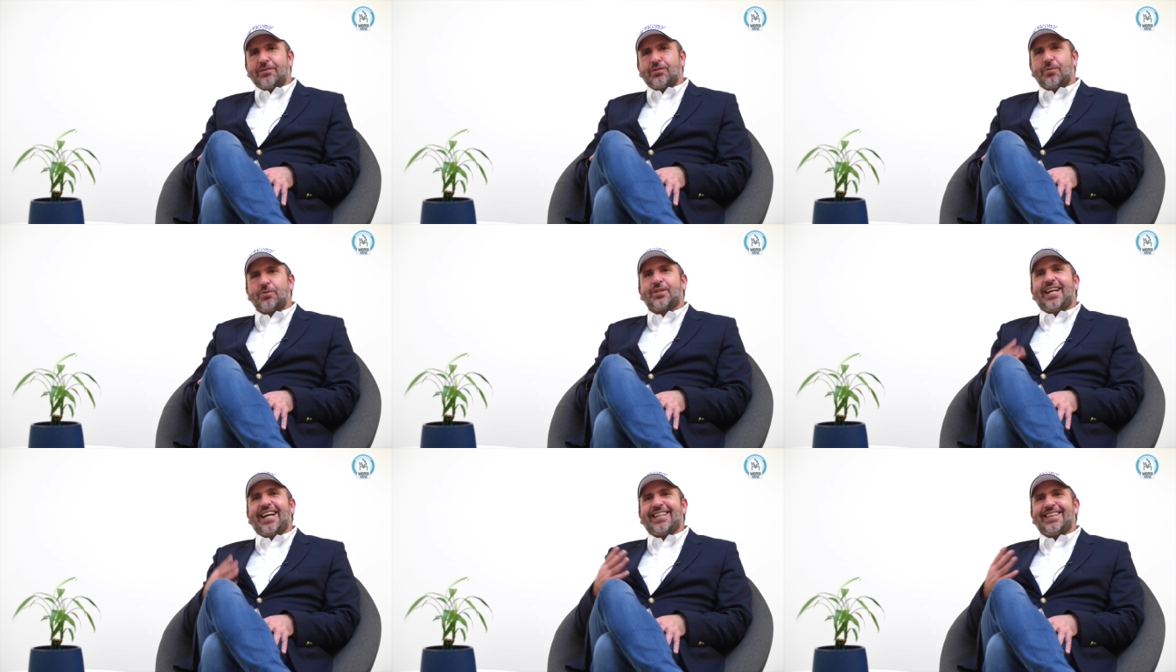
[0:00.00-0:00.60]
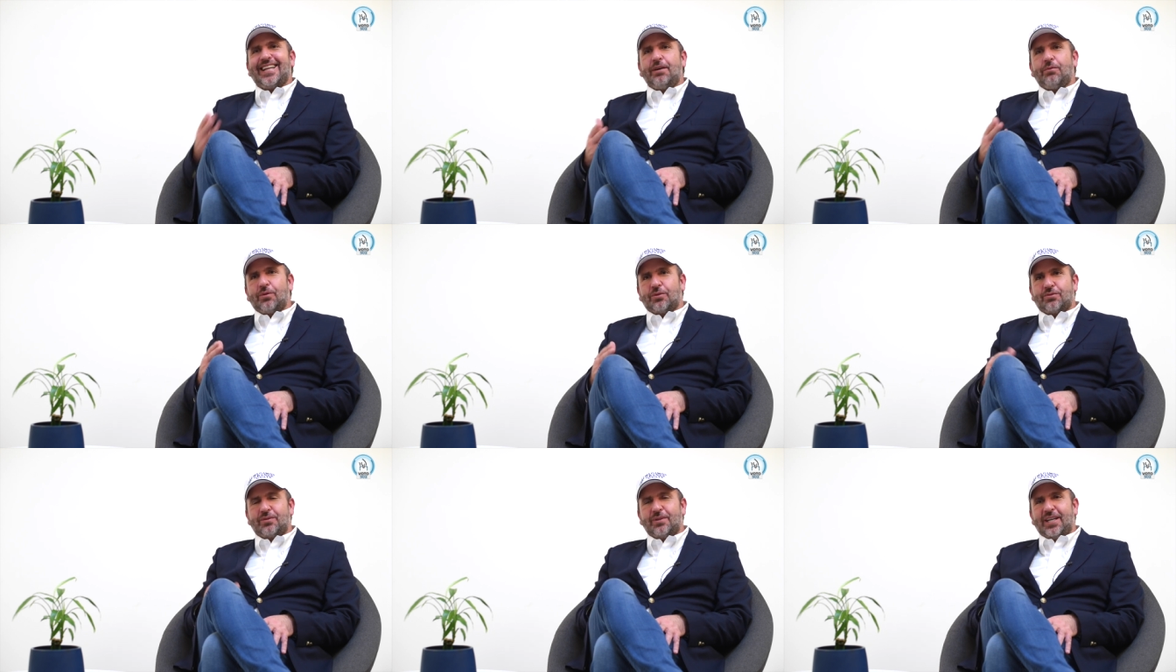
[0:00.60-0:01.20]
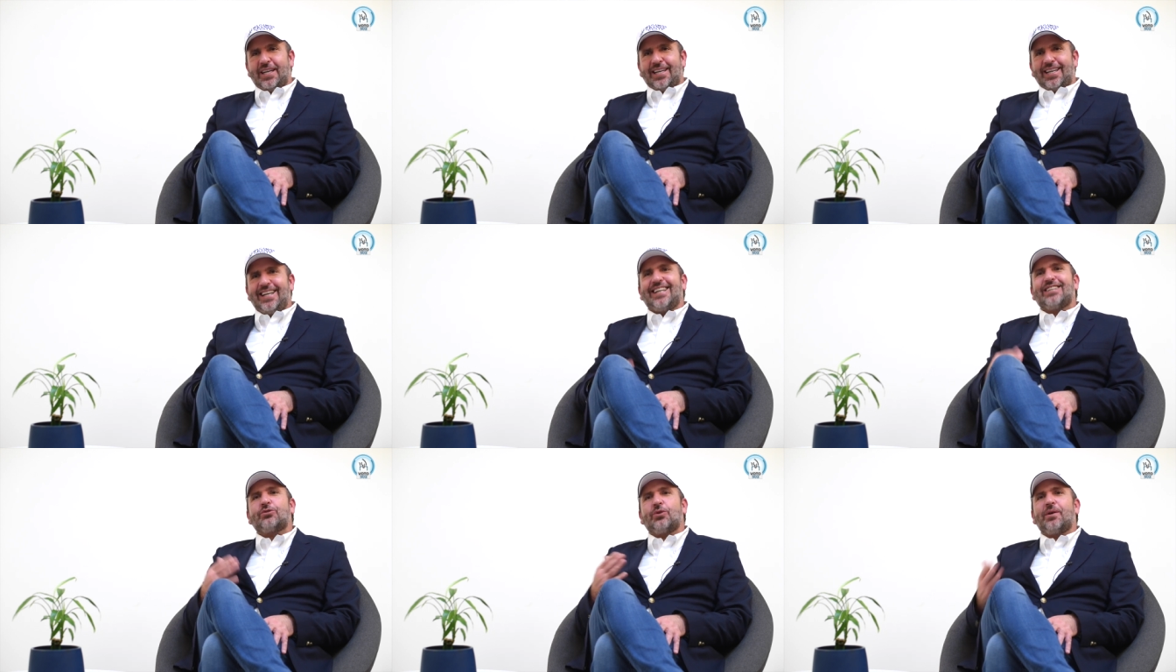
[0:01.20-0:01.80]
Somos creativos,
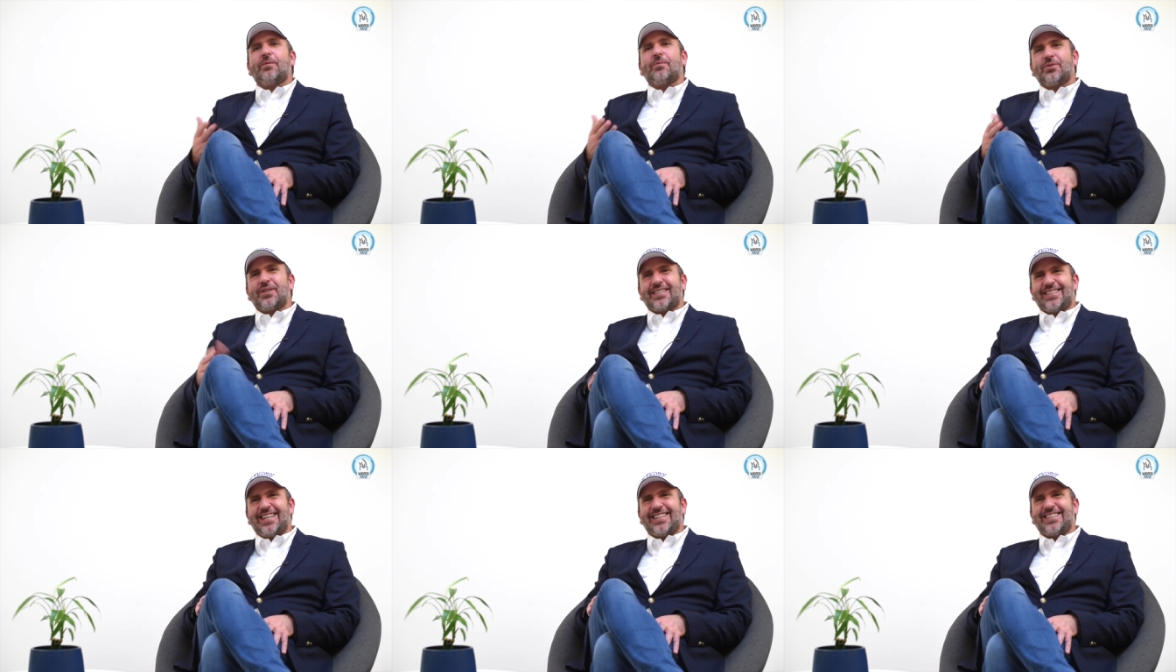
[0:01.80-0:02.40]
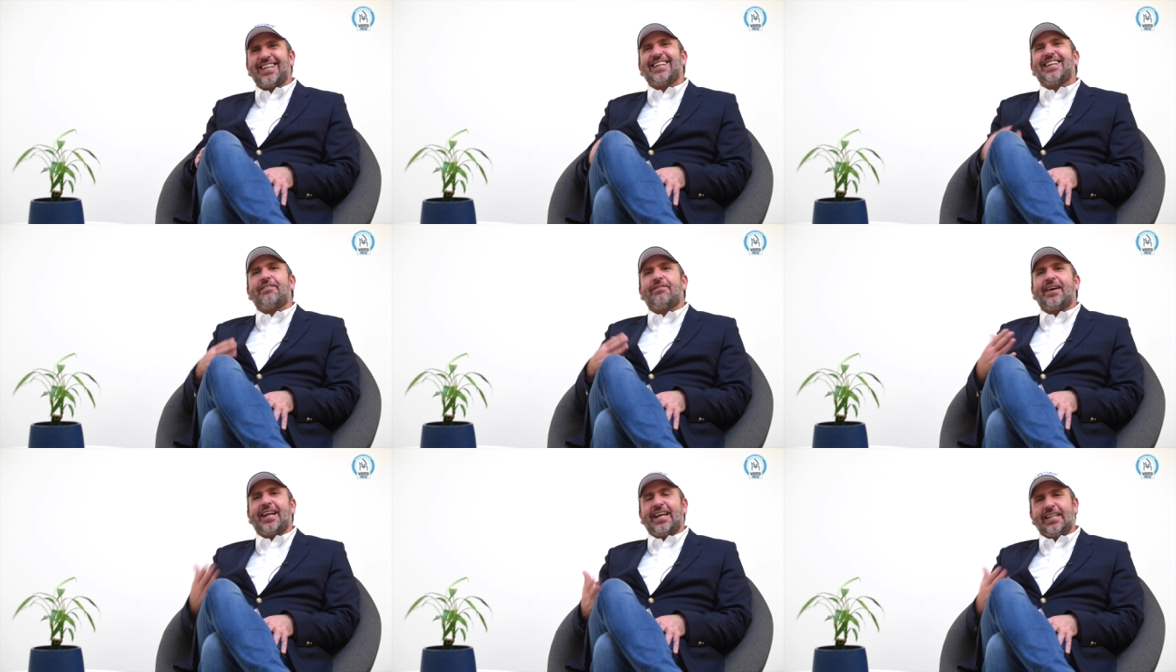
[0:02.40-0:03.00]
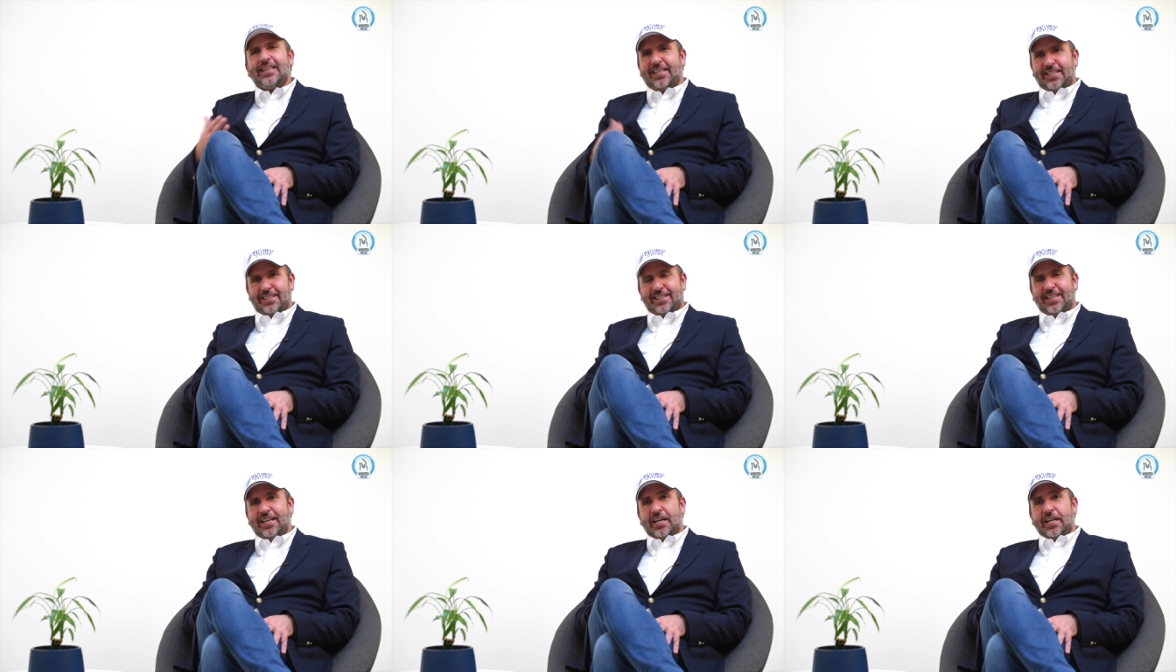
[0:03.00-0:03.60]
y eso debemos hacer, ser
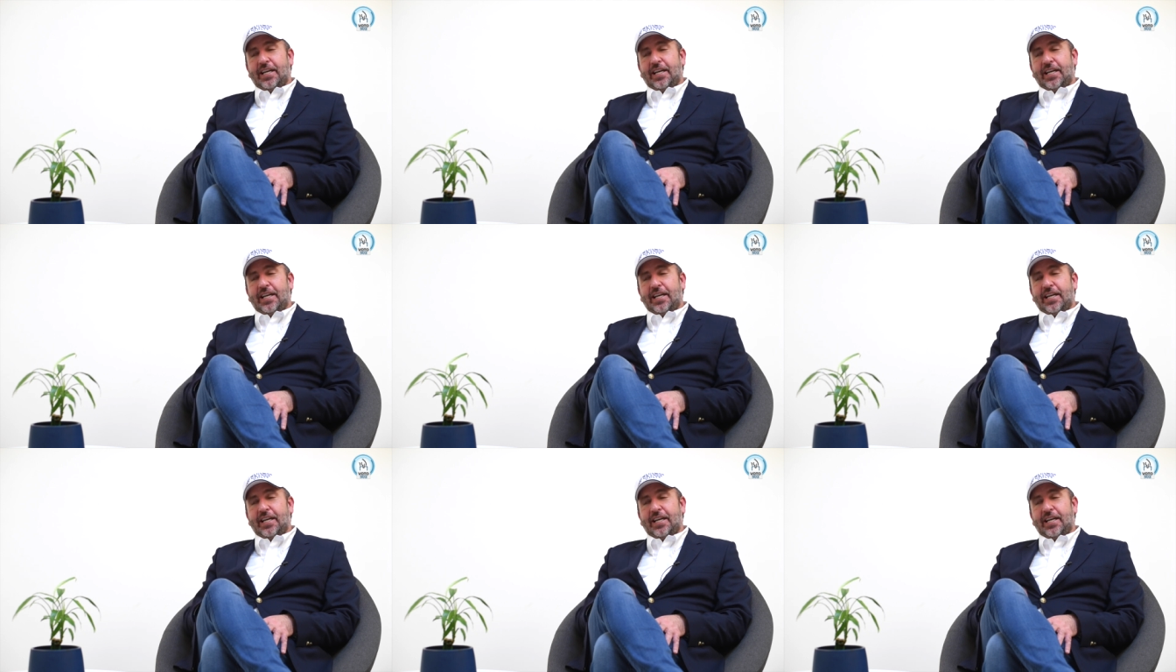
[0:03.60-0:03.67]
diferentes.